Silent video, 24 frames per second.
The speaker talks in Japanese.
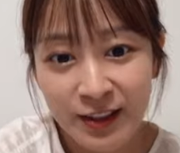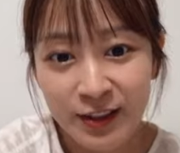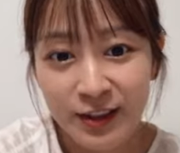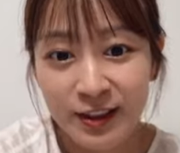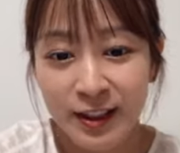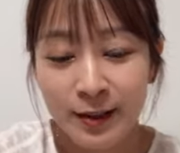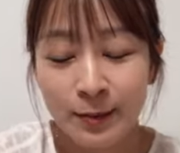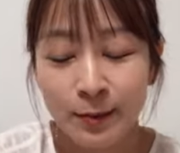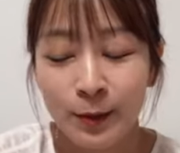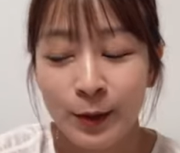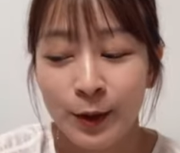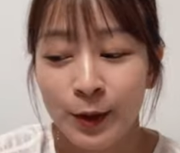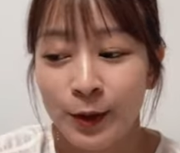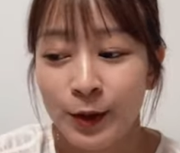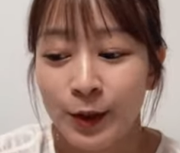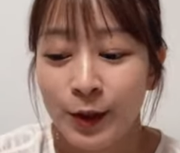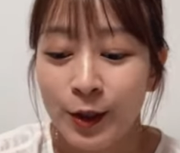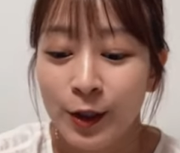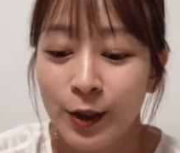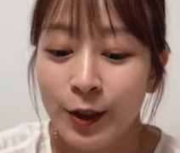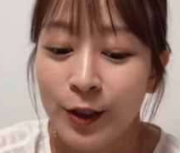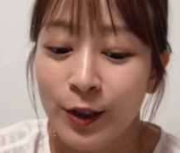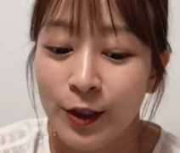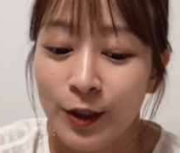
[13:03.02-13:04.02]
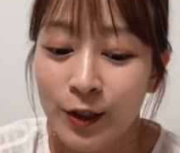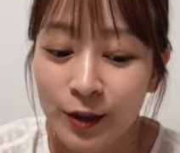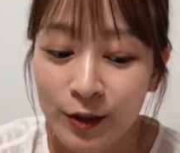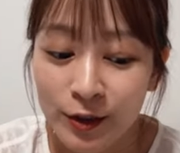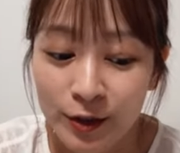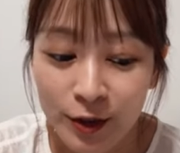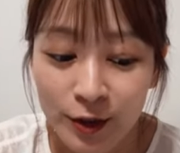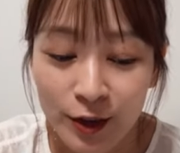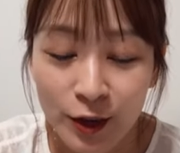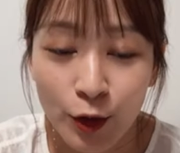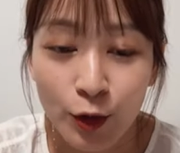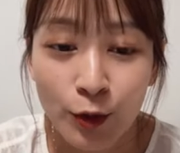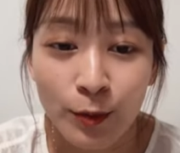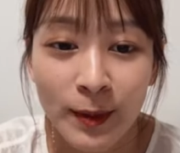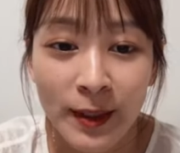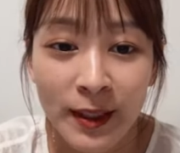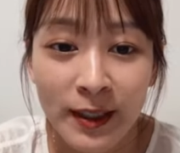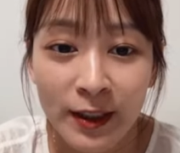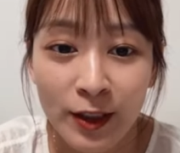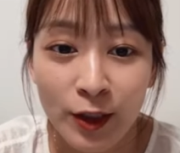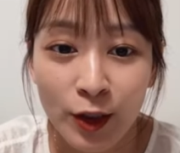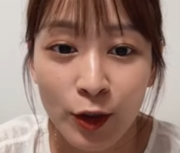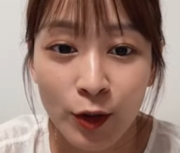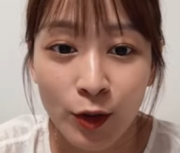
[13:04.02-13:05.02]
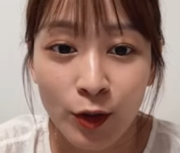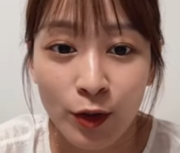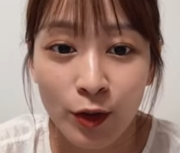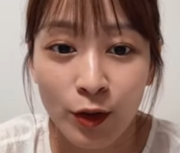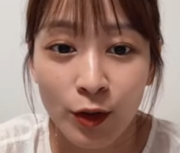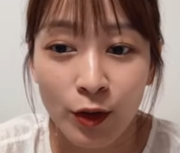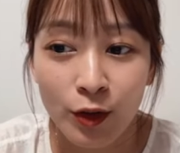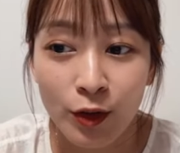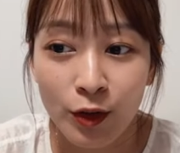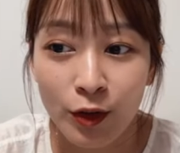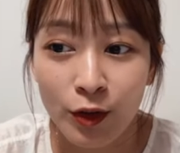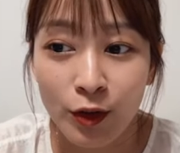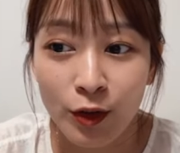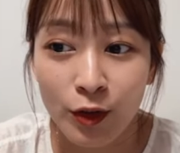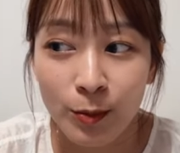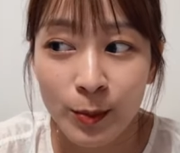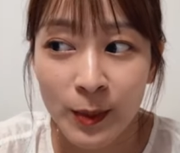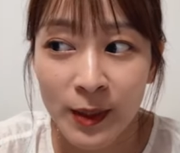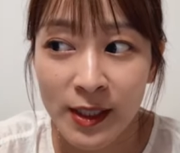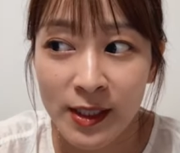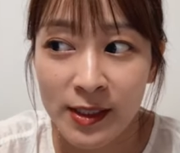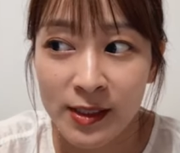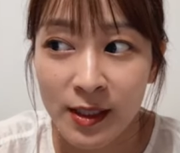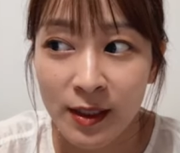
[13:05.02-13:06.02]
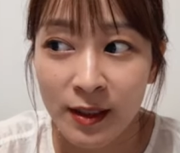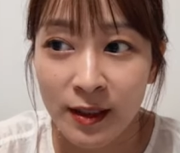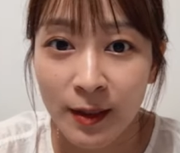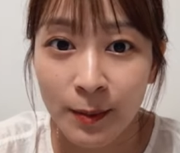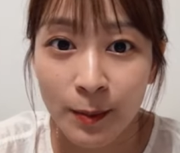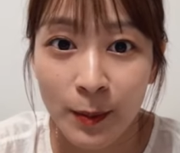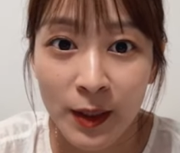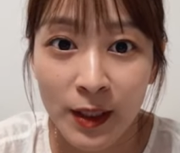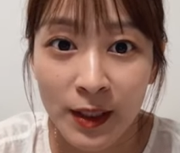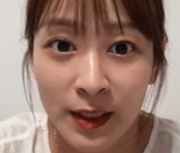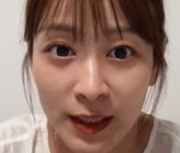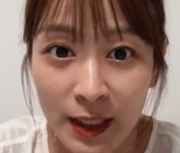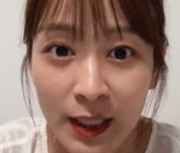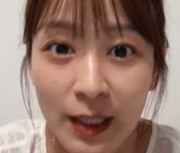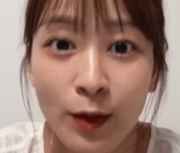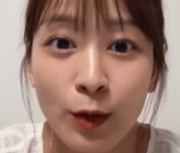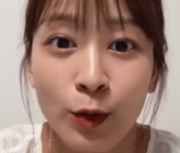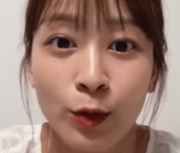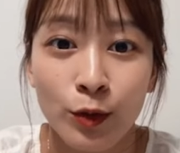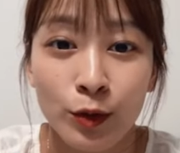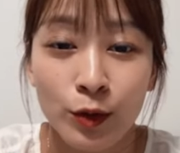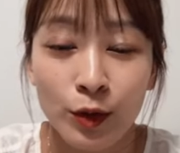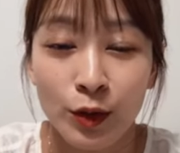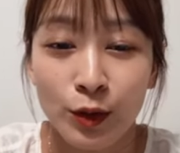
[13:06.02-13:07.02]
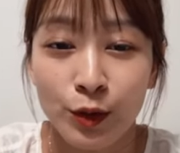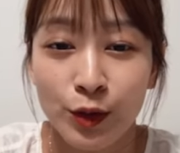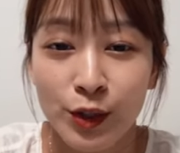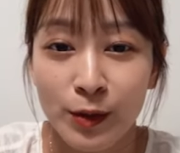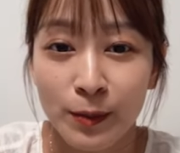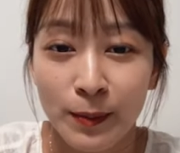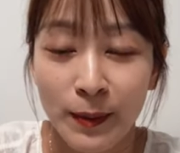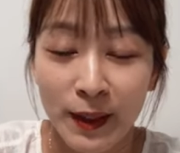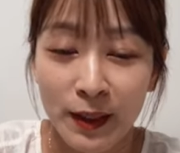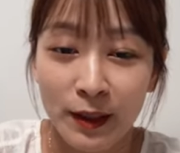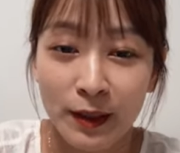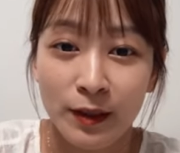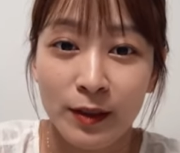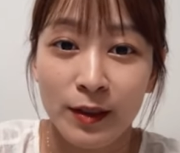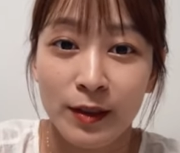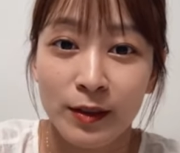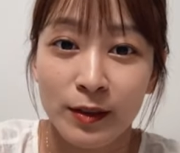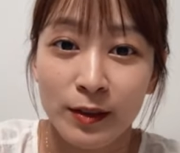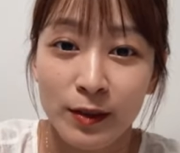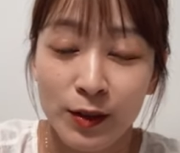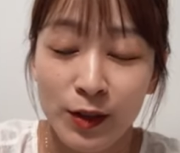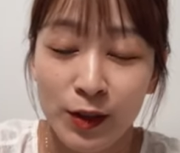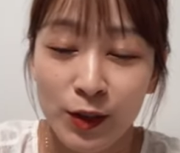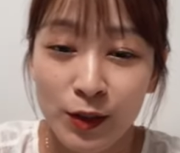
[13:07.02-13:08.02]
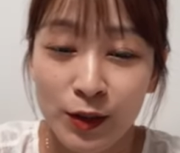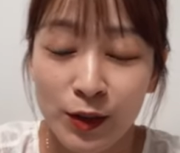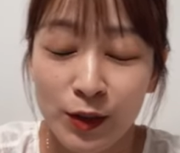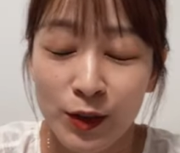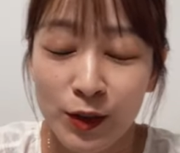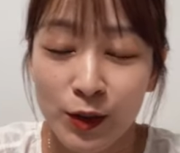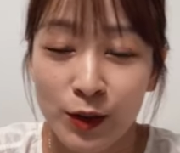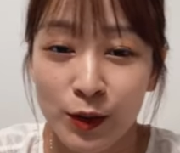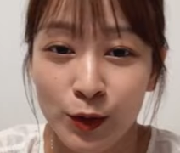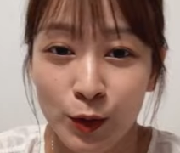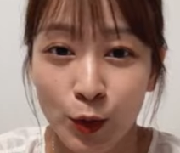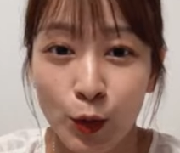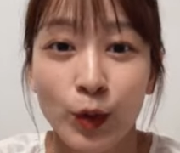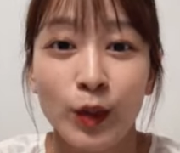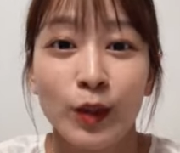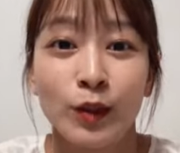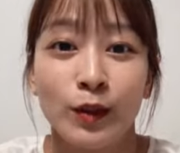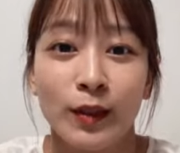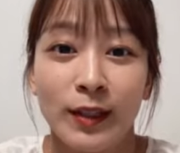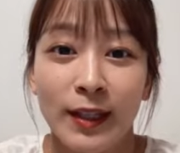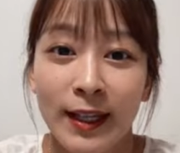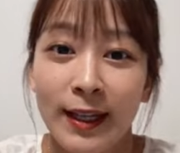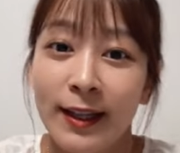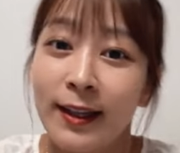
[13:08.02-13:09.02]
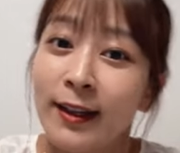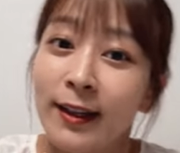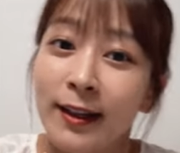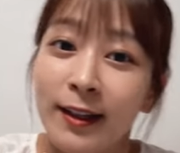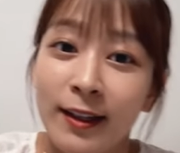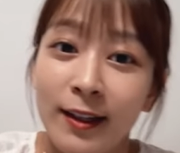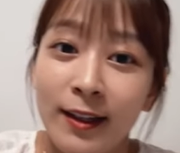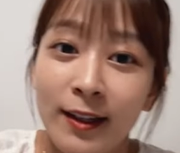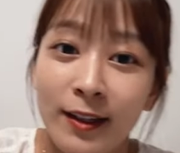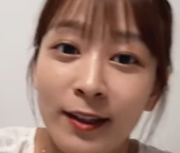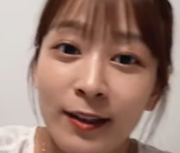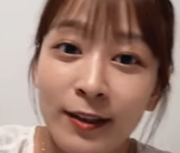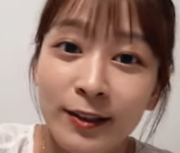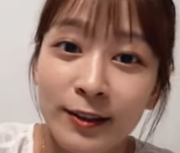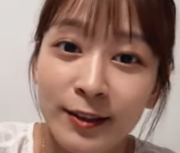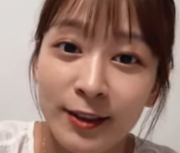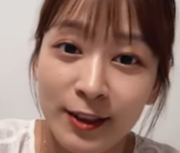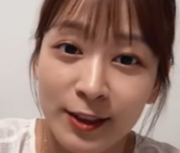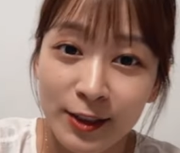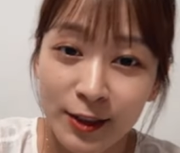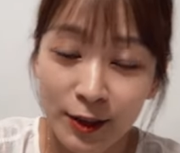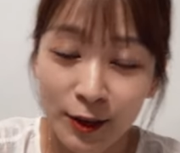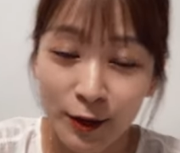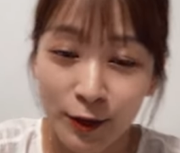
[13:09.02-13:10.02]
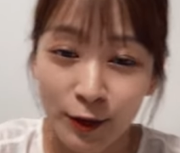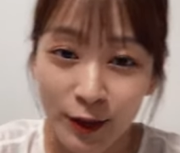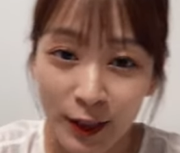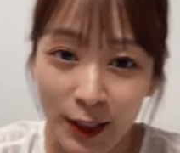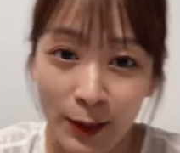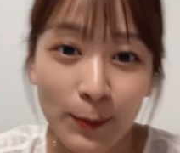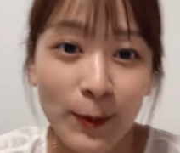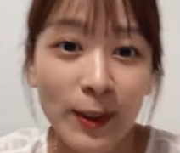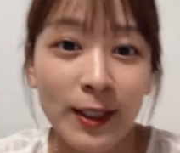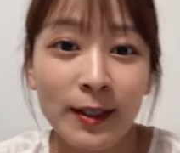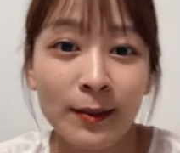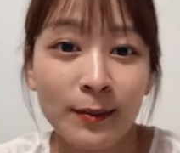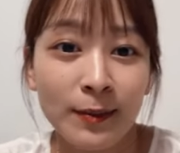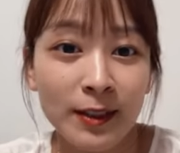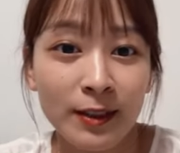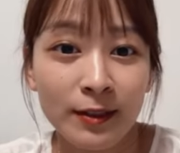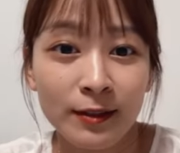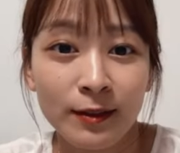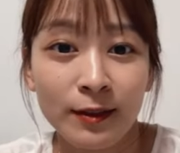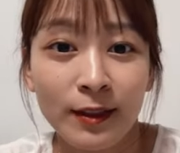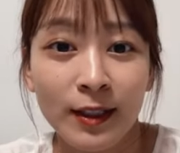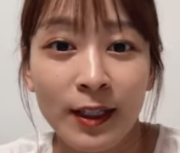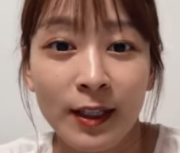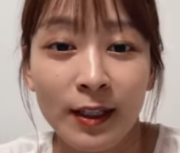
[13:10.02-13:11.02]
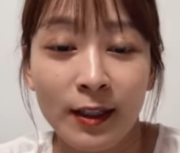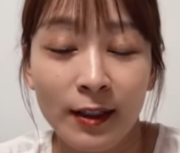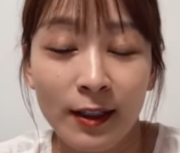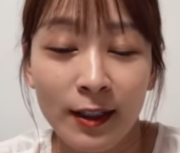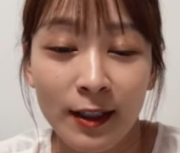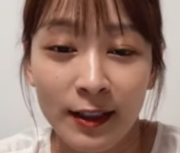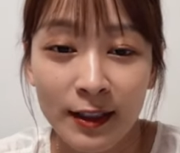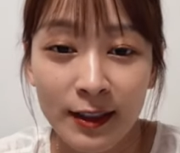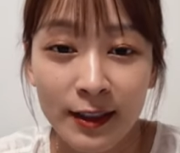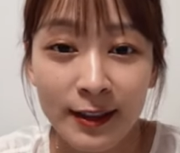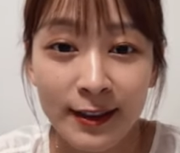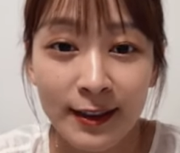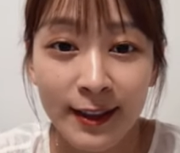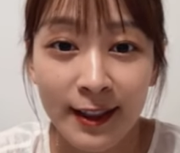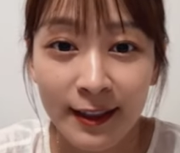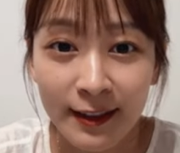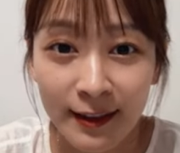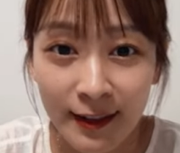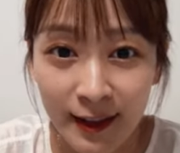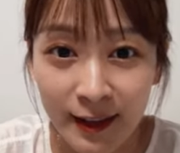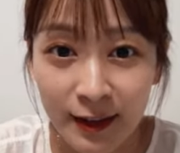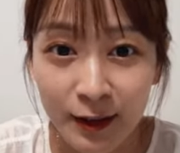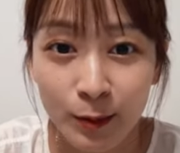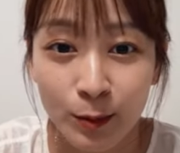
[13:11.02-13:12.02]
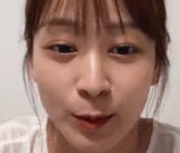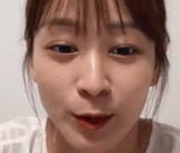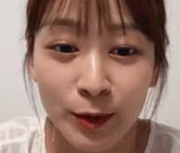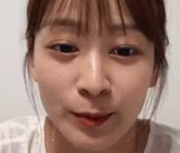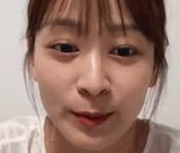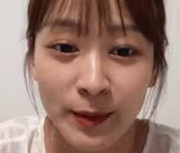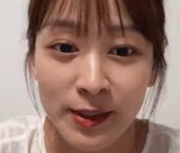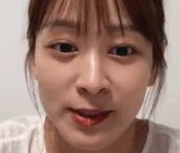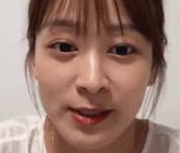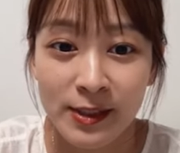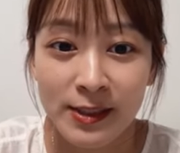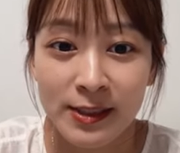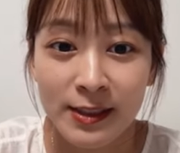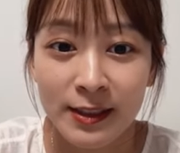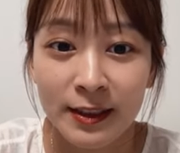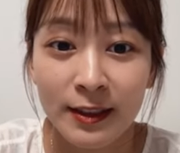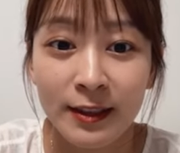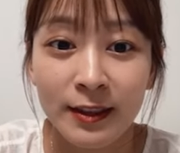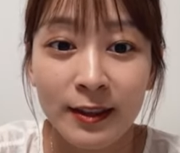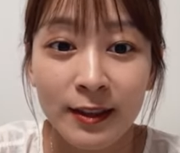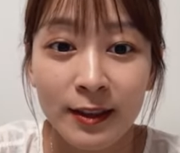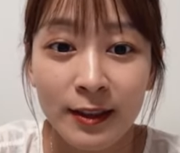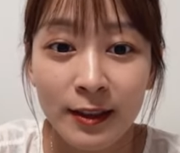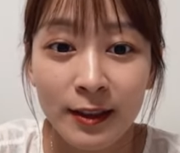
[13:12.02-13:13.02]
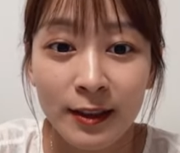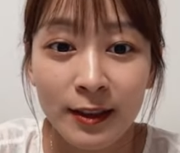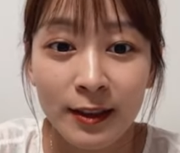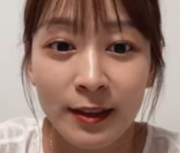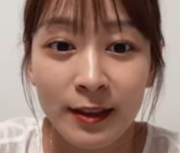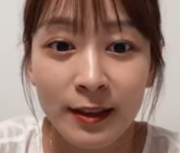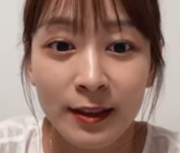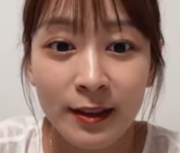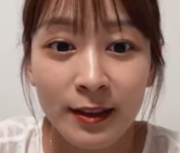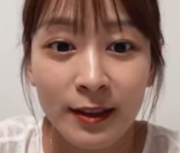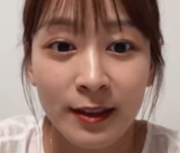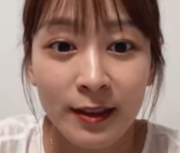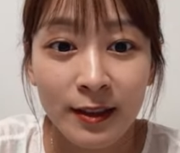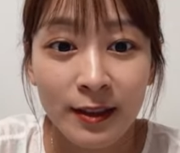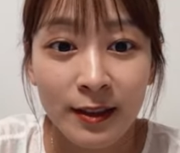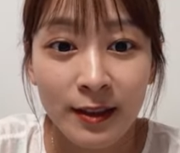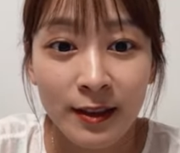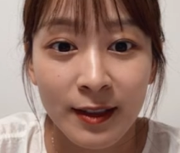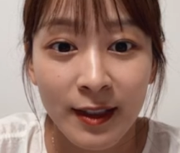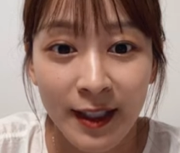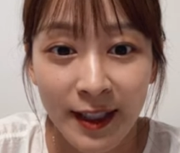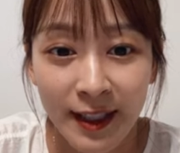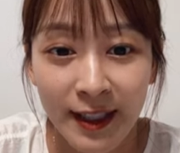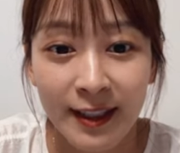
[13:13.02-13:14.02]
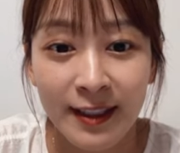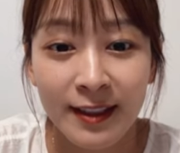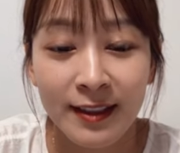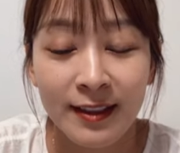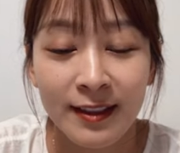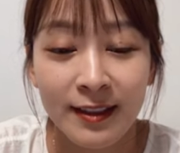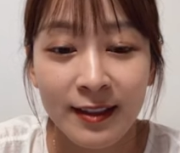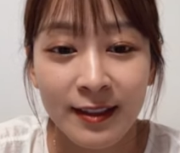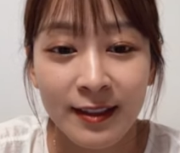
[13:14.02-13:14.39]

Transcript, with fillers: とっても本当にお勉強皆さんやっぱりね本当にお芝居がすごいので本当にそれをね学べるのがありがたいなと思いますしはい